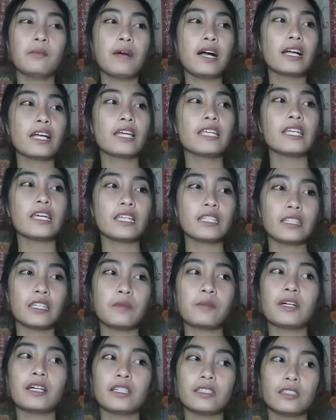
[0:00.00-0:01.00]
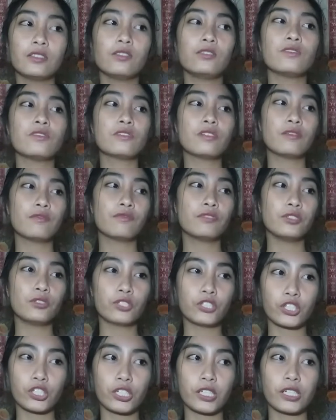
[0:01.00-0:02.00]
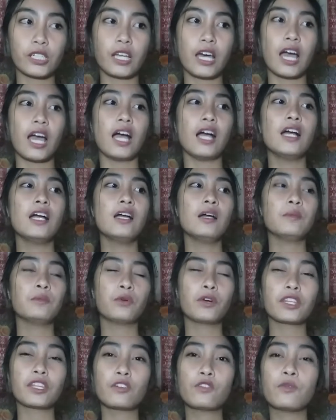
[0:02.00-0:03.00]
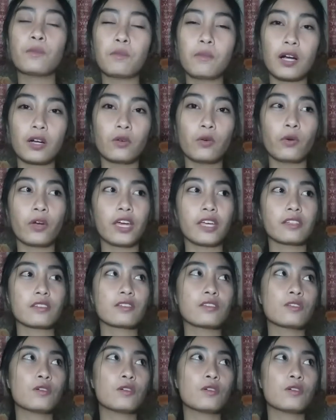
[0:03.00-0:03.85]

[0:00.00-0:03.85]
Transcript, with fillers: bagay na hindi maganda dun sa future na pwede kong baguhin.